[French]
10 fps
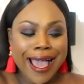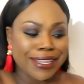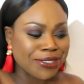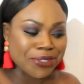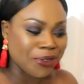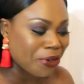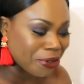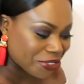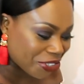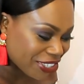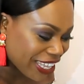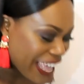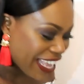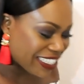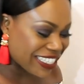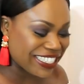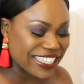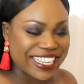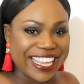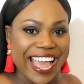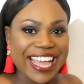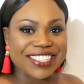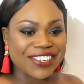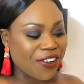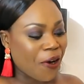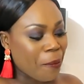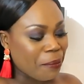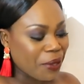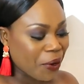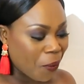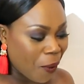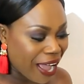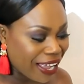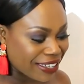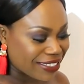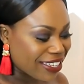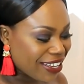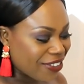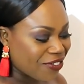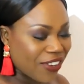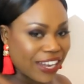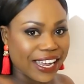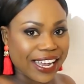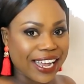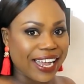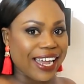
ah, trop contente. C'est ces cadres en miroir. Voilà.